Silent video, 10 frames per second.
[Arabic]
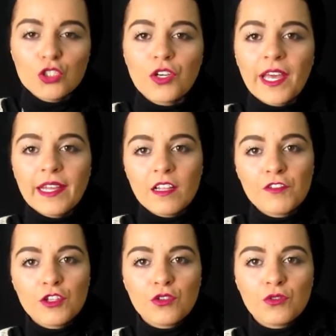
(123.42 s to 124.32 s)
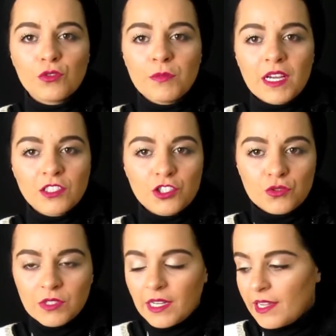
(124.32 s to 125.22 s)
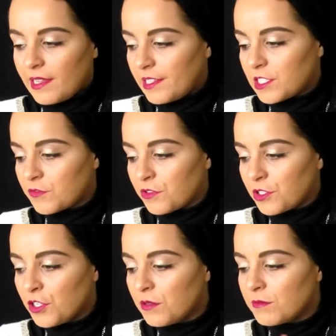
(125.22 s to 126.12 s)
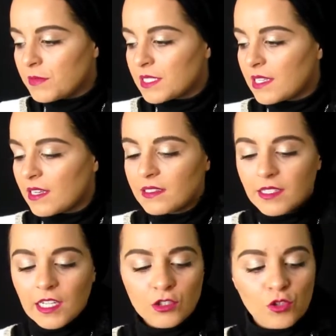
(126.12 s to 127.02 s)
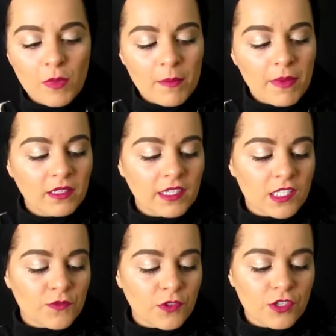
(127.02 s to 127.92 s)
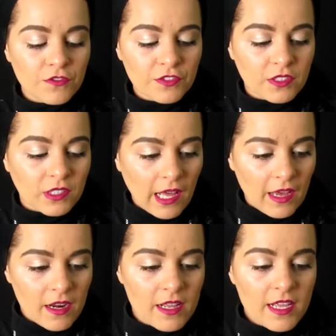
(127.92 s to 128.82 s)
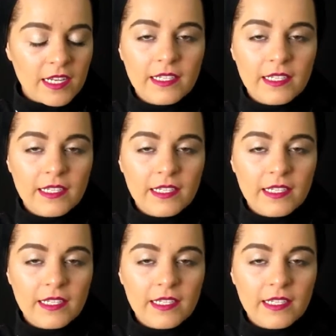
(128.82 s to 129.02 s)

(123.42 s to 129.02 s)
دوك هاد لا فيديو ما غاديش تكون على هاد الاكسفوليوم بصح غادي نحضروا مع بعض اكسفوليوم في الدار